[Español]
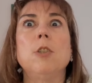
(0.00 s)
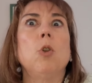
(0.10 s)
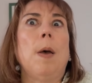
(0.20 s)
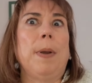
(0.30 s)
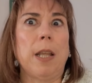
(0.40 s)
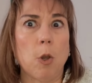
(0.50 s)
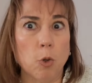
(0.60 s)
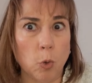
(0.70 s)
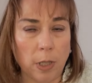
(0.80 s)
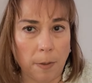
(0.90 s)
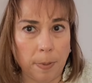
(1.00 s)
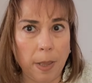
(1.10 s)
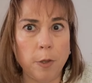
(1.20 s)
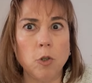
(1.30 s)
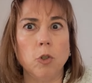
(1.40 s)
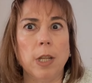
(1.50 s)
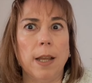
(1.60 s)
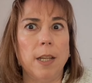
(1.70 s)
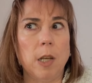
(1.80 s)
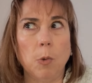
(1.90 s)
Esto habrá que consultar precios, los que
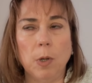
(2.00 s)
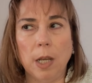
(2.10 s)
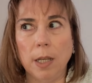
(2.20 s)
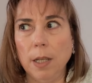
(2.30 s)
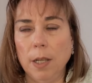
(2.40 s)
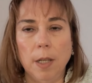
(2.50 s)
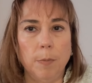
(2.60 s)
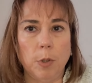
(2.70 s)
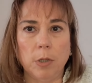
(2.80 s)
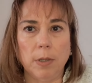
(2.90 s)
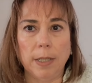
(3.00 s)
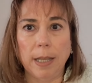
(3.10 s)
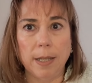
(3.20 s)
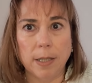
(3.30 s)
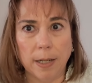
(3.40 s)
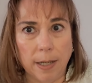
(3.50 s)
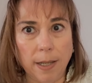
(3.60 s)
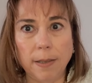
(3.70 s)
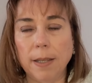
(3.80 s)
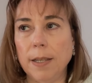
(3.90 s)
hagáis alguna, pues detalles a
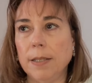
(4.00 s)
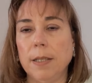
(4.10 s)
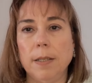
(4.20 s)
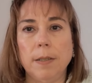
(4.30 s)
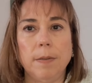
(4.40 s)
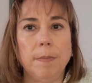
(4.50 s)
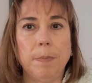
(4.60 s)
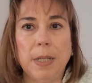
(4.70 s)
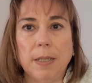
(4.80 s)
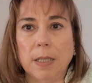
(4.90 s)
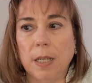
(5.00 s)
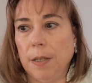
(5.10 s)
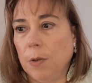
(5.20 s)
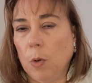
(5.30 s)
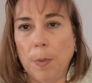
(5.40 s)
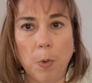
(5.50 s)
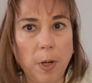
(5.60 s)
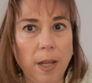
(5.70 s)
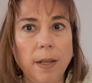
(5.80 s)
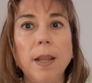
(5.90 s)
clientes, eh, empresas que
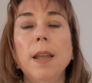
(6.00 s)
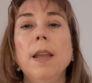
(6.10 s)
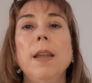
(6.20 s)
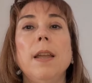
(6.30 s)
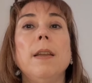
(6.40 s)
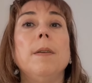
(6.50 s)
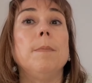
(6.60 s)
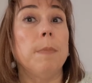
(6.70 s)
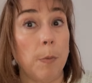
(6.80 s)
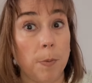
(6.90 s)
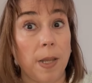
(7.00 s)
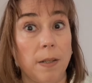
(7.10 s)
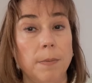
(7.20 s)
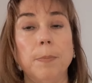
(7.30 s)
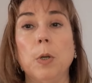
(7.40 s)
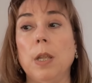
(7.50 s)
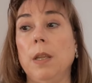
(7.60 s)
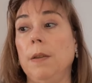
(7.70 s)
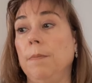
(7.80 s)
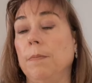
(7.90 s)
colaboren, eh, va muy bien,
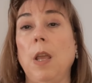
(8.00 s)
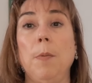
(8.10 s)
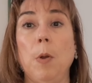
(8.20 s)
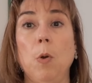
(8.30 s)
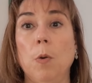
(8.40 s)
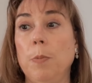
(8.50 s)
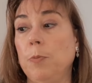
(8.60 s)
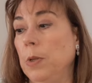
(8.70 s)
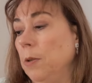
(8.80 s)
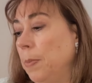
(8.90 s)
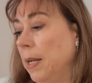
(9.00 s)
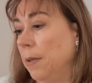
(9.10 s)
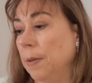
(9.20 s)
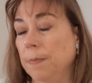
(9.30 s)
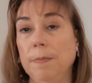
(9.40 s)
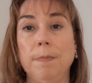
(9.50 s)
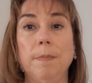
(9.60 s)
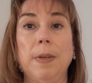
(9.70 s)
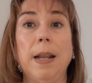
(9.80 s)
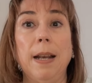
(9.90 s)
porque a lo mejor pues, puedes pues,
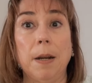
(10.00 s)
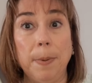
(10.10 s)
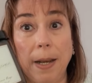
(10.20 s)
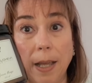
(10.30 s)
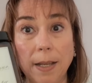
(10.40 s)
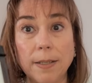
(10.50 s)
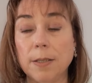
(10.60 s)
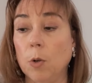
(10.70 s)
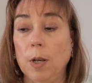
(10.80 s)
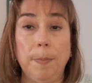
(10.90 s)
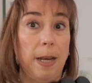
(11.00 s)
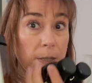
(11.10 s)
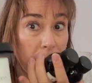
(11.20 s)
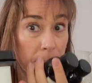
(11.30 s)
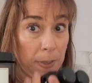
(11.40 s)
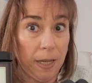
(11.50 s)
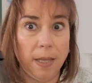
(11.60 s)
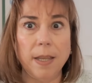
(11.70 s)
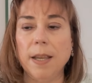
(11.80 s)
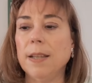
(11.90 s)
regalar velas, o velas más
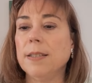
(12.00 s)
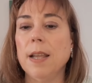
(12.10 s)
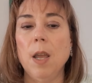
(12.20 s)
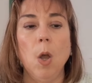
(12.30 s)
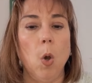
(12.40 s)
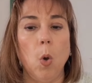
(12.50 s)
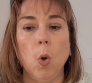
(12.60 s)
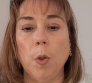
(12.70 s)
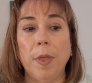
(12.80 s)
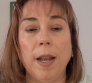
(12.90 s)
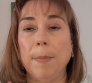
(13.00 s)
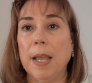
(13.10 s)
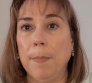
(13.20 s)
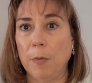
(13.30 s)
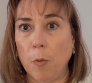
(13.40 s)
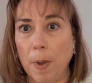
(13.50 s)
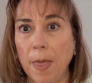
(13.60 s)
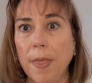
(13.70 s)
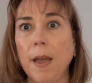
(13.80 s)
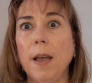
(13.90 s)
pequeñas, o cerámica
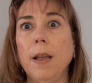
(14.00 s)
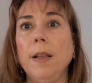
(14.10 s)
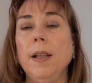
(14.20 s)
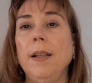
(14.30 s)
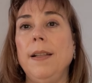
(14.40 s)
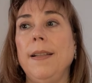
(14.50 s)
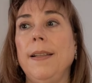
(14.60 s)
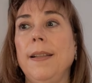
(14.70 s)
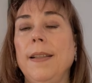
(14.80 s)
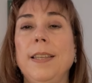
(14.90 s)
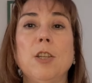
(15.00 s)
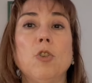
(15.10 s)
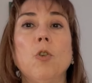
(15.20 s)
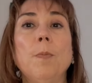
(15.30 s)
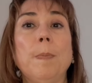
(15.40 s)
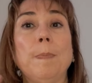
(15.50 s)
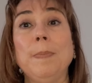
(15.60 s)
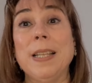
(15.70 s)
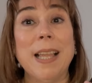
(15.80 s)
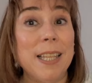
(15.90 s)
perfumada, eh, y esos son
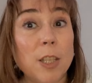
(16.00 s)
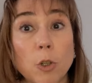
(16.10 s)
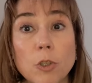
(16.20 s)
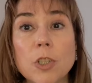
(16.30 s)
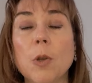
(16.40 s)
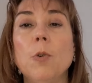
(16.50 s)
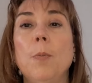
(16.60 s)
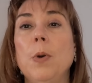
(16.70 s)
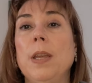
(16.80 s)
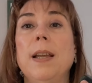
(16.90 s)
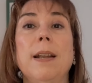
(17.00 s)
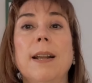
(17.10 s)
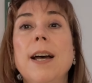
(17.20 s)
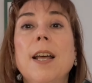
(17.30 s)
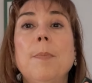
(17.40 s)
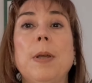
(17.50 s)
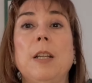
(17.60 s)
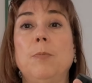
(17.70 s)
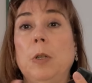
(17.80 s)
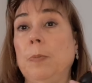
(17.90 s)
detallitos que uno puede encargar
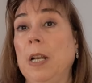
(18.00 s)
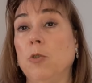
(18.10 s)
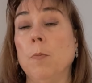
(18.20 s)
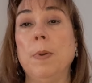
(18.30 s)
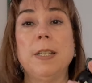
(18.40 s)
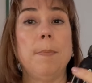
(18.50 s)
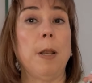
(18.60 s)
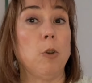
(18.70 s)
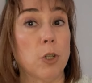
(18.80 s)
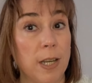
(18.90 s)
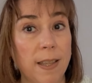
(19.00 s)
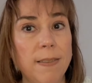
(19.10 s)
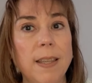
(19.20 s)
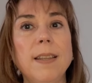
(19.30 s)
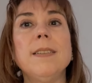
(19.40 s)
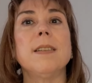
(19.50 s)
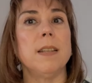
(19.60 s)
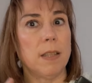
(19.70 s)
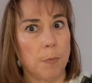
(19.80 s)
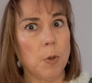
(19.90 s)
pues, para, su empresa, para los clientes,
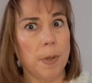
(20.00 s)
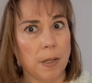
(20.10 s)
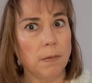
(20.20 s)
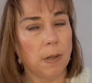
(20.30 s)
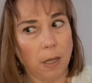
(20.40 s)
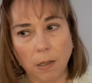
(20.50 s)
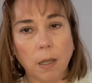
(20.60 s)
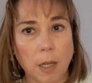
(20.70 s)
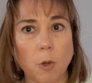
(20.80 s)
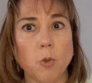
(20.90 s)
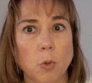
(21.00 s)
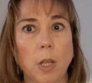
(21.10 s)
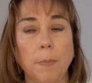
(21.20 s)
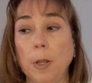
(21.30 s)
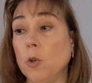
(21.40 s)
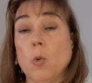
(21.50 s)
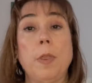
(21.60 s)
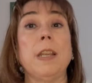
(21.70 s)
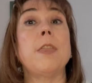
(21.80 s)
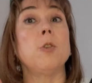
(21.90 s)
que está muy bien, ¿eh? hay que consultar precios, o
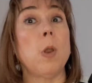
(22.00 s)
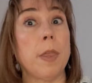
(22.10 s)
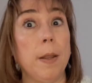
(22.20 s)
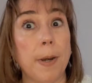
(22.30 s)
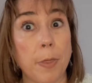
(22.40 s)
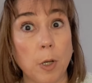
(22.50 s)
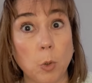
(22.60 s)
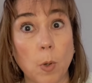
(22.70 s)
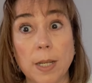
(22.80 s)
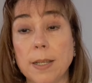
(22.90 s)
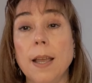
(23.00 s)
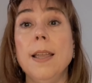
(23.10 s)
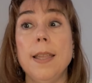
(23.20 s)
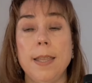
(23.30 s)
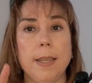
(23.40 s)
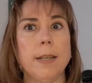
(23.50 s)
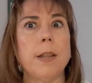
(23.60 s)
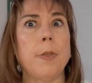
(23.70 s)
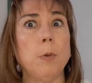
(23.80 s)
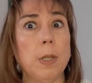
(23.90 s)
si haces una celebración en tu casa y
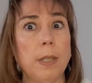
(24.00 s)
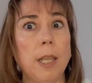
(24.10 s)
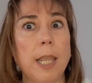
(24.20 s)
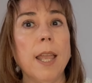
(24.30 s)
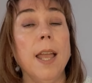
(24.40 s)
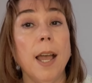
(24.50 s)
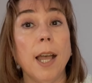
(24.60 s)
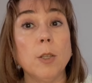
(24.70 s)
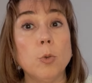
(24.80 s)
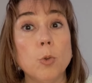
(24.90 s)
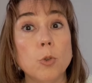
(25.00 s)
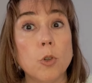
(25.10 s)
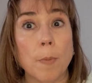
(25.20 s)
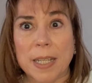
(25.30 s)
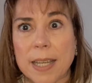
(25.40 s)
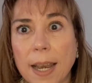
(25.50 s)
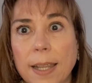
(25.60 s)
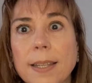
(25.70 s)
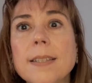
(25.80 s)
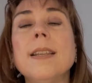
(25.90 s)
quieres hacer un detalle a tus
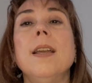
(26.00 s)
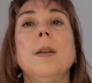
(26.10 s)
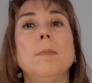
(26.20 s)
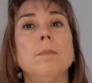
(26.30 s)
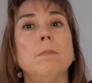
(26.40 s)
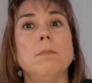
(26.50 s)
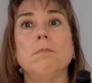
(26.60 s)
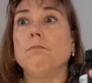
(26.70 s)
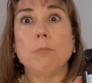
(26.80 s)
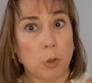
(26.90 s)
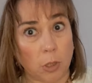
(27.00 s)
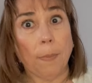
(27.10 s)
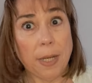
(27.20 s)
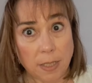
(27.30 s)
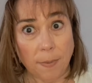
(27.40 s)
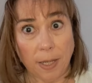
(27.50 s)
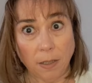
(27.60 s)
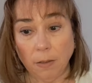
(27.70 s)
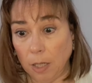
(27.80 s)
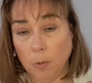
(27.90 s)
comensales, mm, pues también está
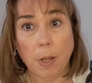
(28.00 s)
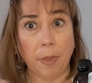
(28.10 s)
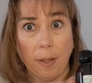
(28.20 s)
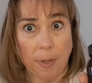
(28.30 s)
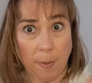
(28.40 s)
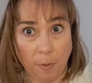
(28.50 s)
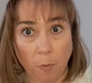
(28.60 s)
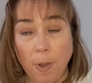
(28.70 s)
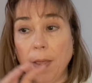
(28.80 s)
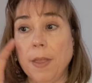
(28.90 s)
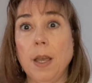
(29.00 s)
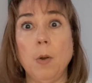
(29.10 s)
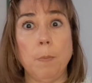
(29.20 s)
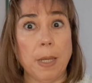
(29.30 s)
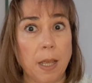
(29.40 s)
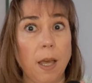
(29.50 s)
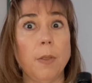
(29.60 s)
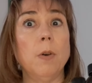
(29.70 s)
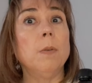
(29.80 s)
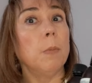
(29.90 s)
bien, una cerámica perfumada, un
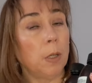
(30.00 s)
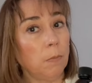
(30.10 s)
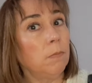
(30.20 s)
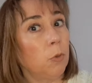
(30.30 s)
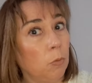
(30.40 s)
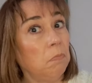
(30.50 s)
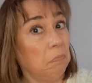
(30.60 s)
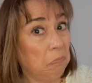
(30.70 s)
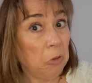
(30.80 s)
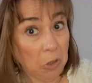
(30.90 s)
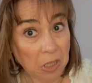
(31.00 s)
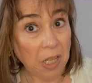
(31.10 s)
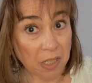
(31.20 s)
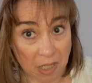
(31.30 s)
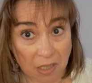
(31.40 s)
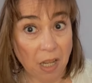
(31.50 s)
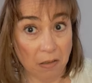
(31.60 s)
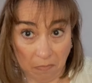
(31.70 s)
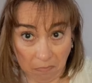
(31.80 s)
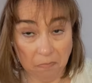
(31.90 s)
micado, bueno, son, son detalles que
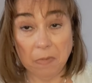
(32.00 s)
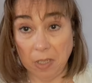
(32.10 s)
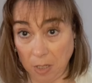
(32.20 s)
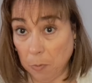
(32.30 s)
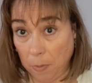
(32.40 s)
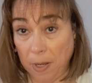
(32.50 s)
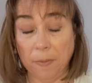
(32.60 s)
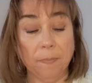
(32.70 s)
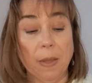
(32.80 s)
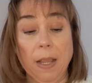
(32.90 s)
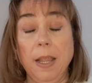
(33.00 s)
están, están muy bien.